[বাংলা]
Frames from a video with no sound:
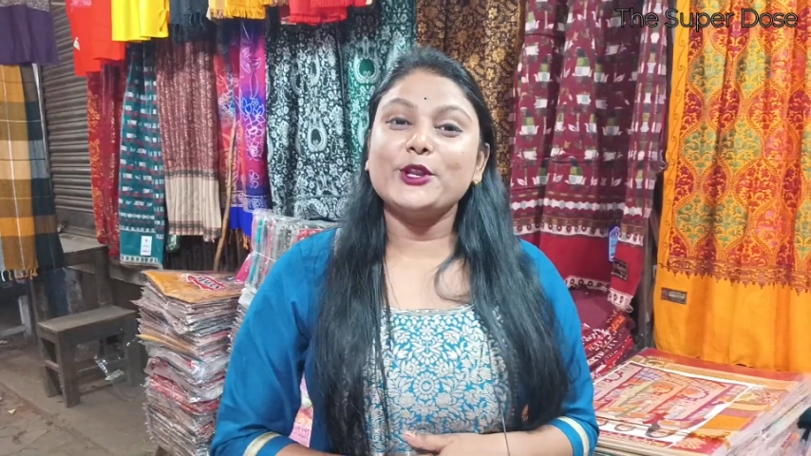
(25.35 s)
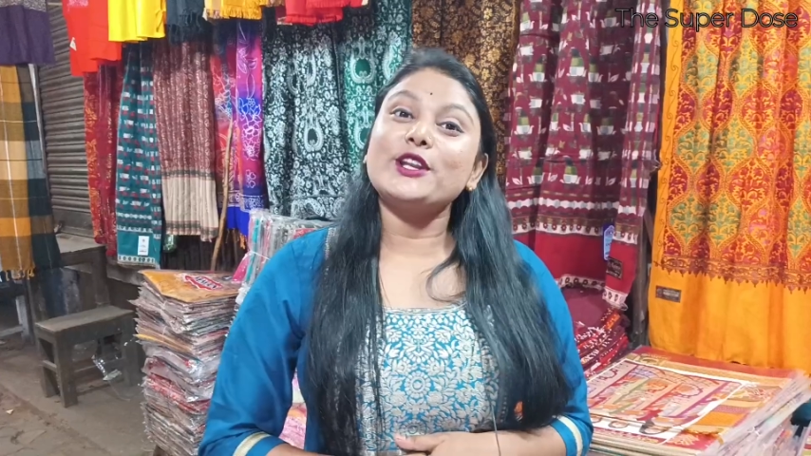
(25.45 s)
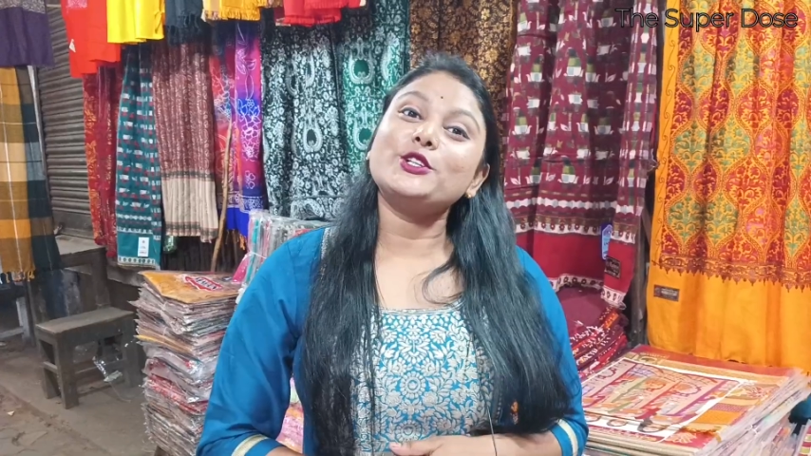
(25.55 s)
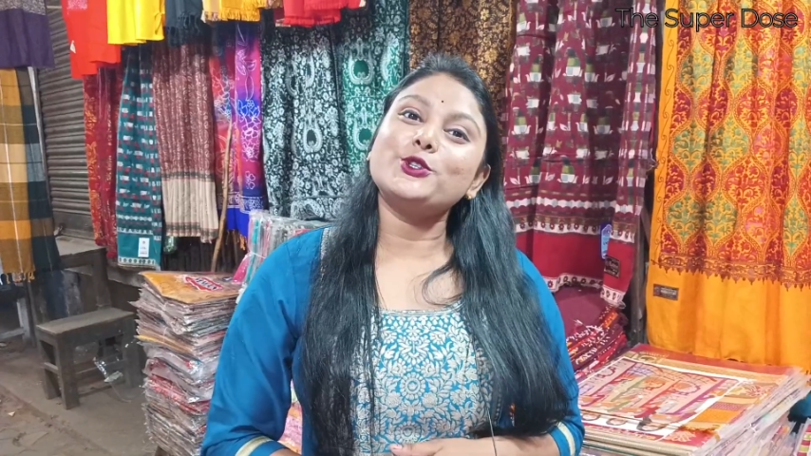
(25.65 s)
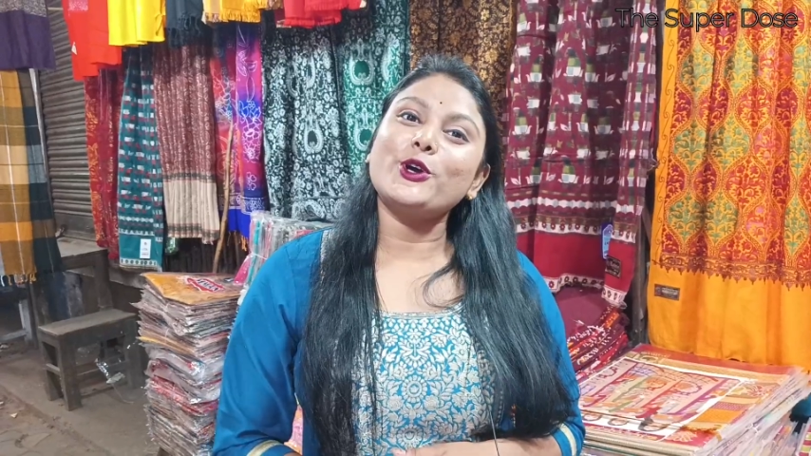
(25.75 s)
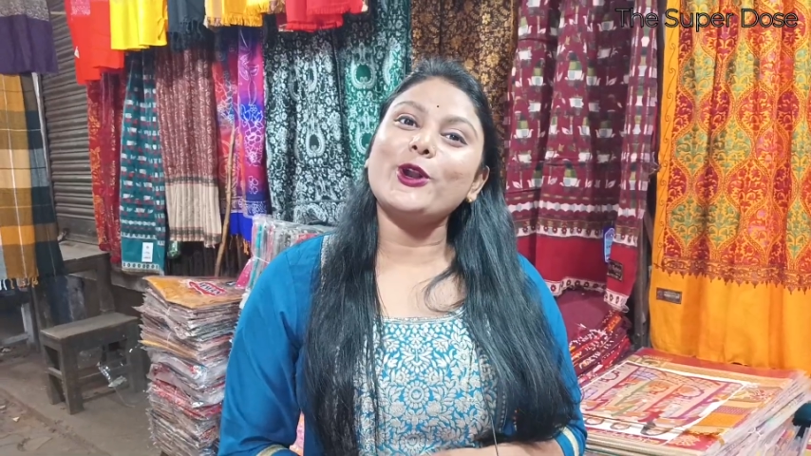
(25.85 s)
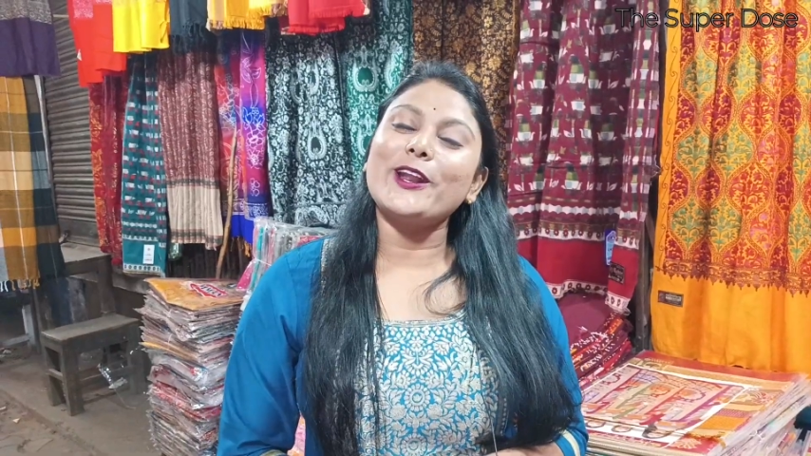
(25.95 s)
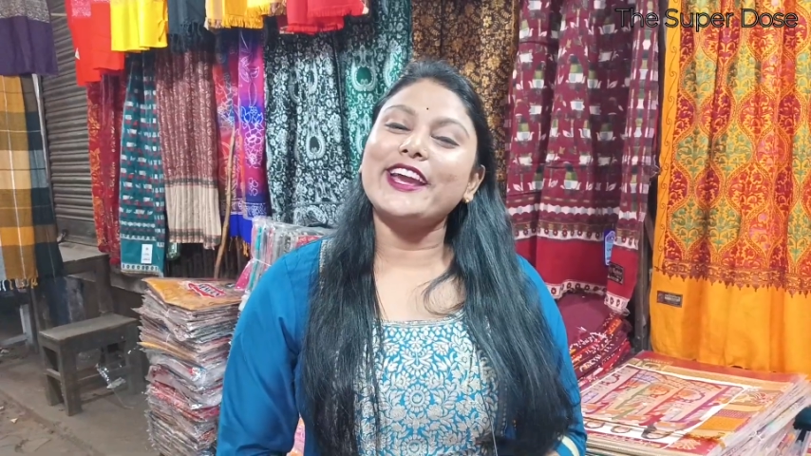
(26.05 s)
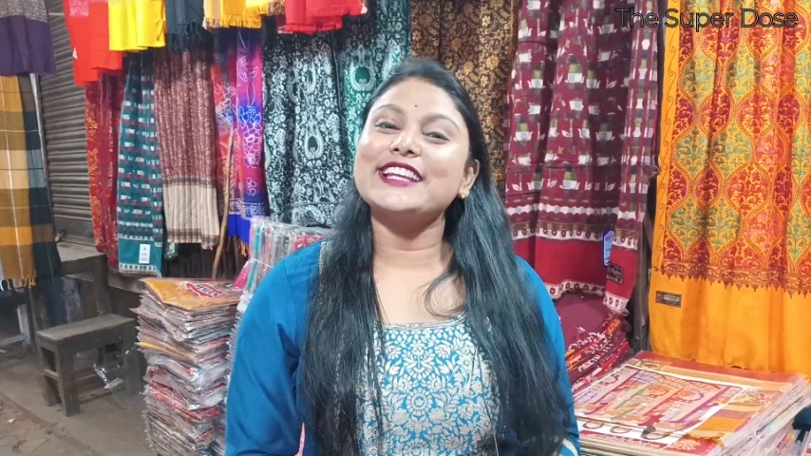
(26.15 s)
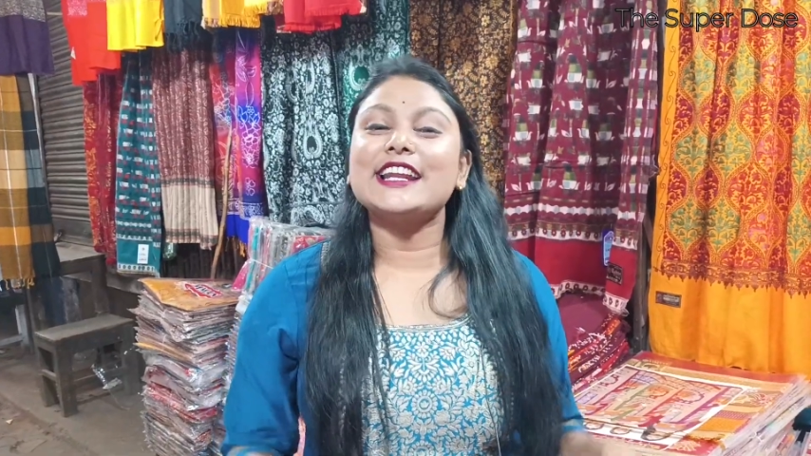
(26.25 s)
ভিডিওটা শুরু করার
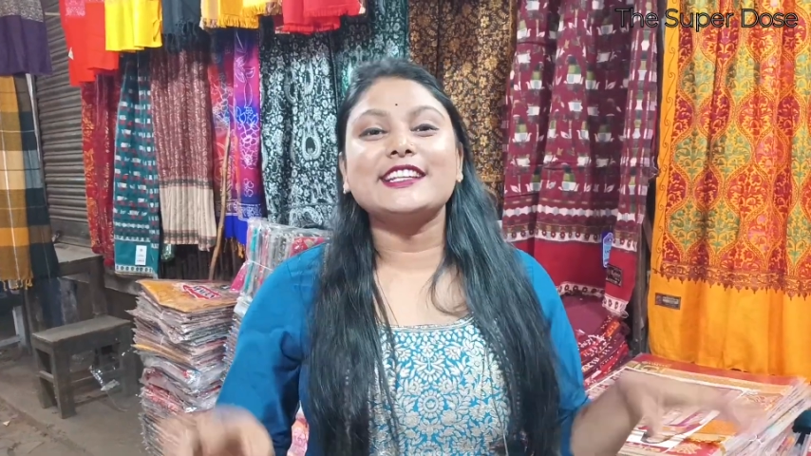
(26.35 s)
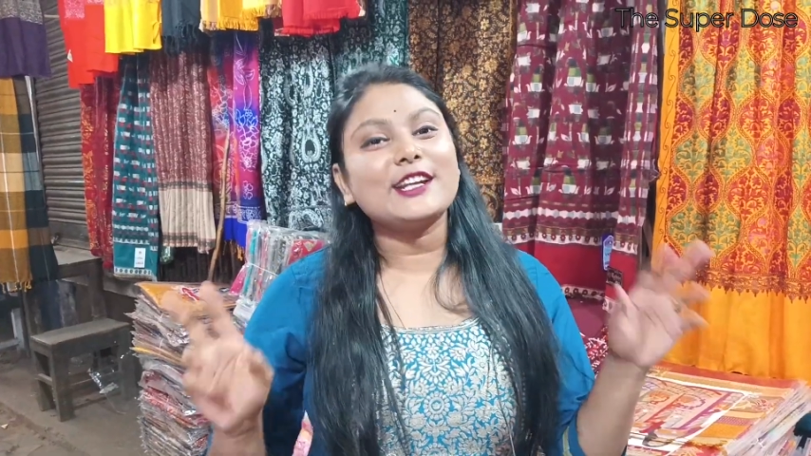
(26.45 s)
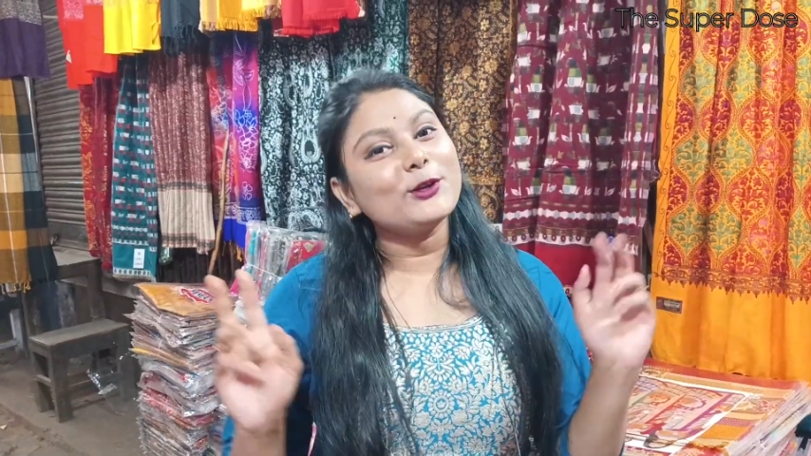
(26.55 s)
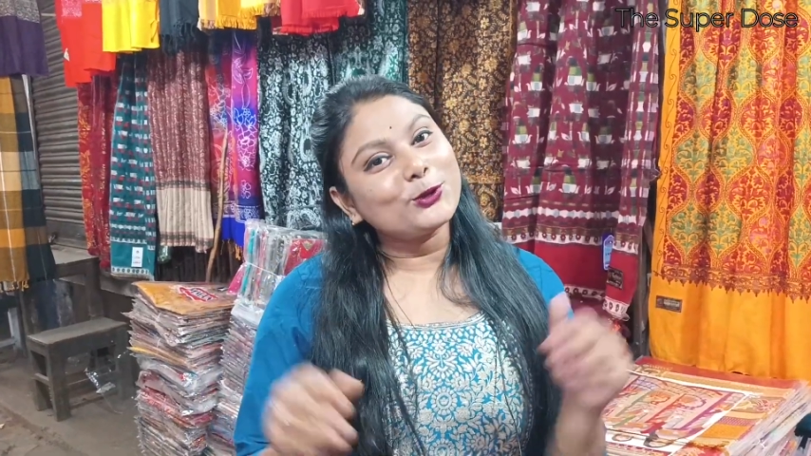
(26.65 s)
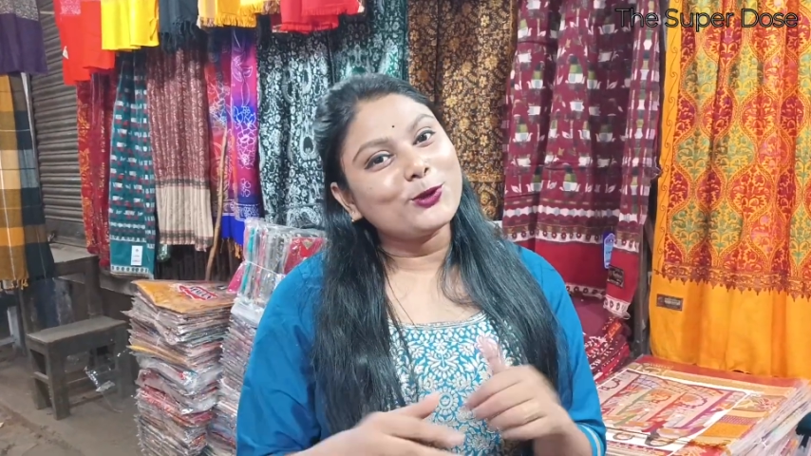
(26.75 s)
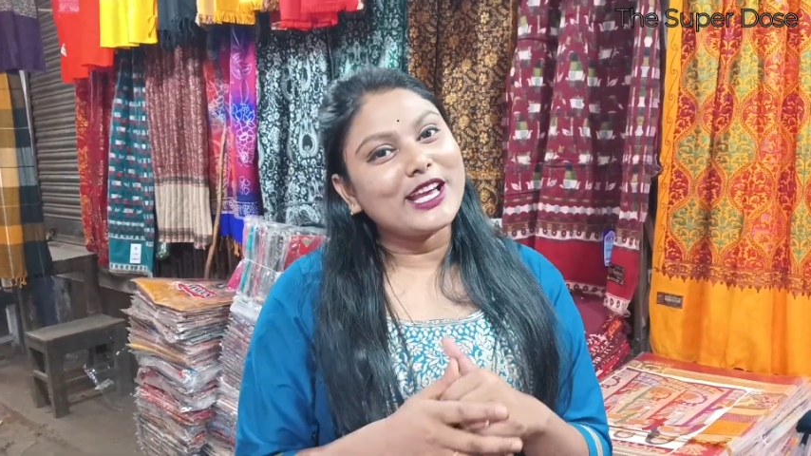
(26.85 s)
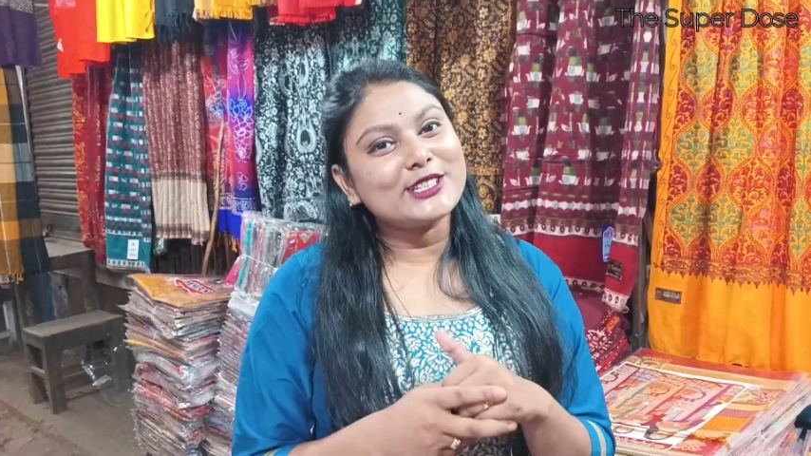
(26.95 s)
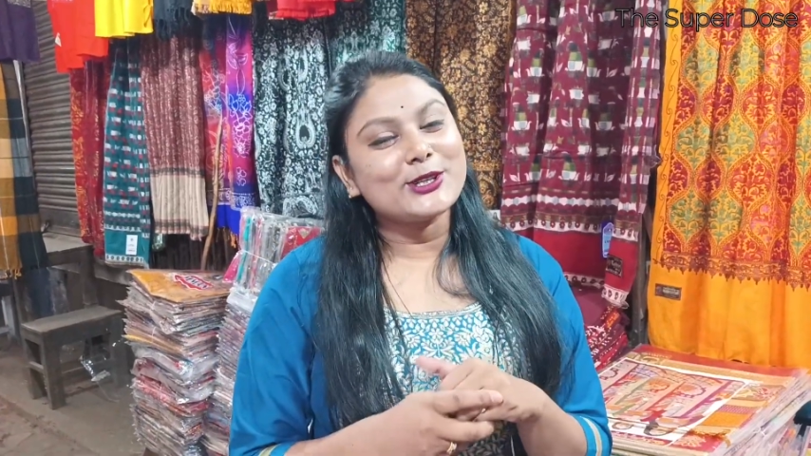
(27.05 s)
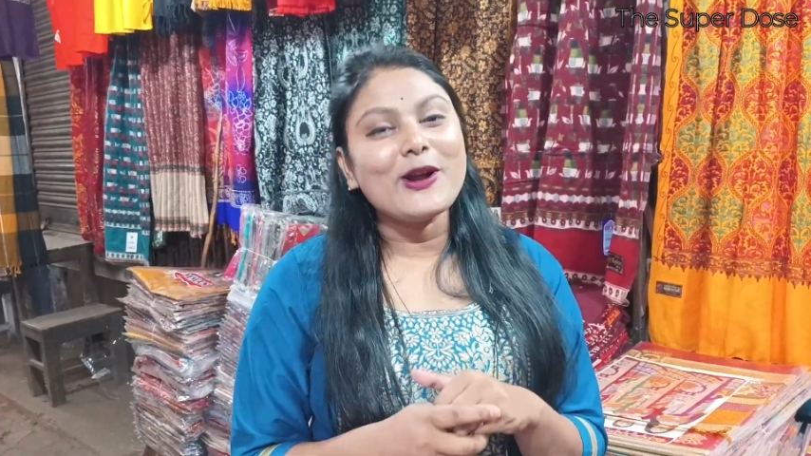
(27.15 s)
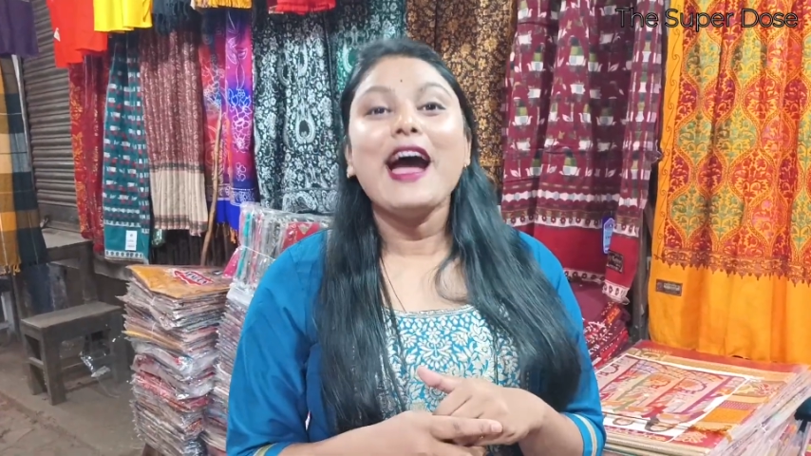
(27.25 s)
আগে যারা যারা নতুন আছো